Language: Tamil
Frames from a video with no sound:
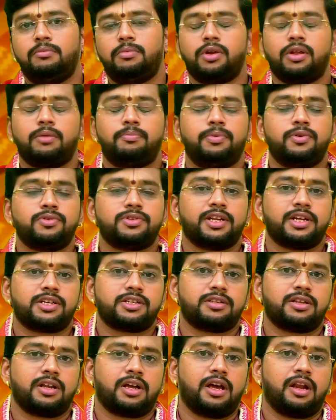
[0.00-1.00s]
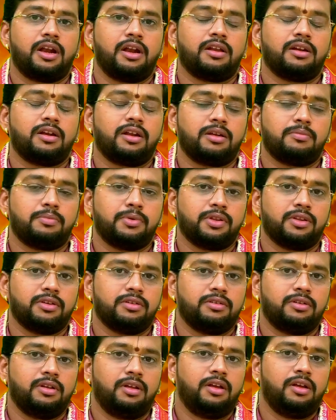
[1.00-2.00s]
உடற்பூச நட்சத்திரக்காரர்களுக்கு
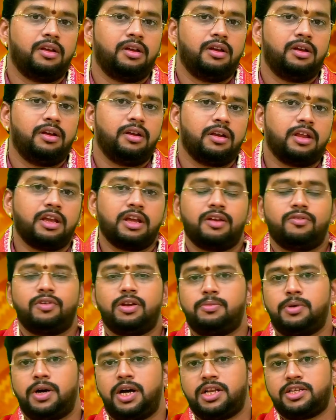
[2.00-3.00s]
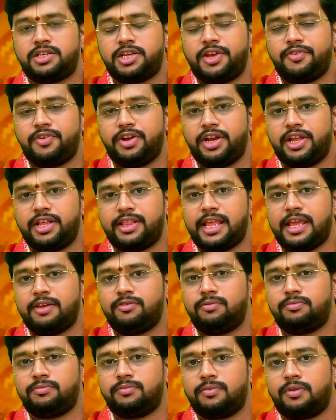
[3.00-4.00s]
நடக்கப்படுது நீங்கள் வழிபாடு செய்ய வேண்டிய
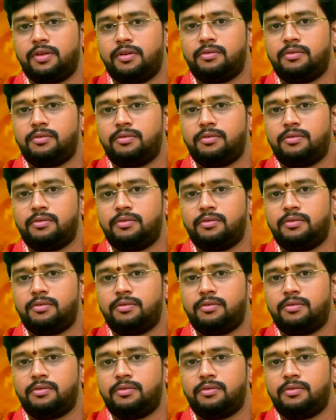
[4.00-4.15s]
தெய்வம்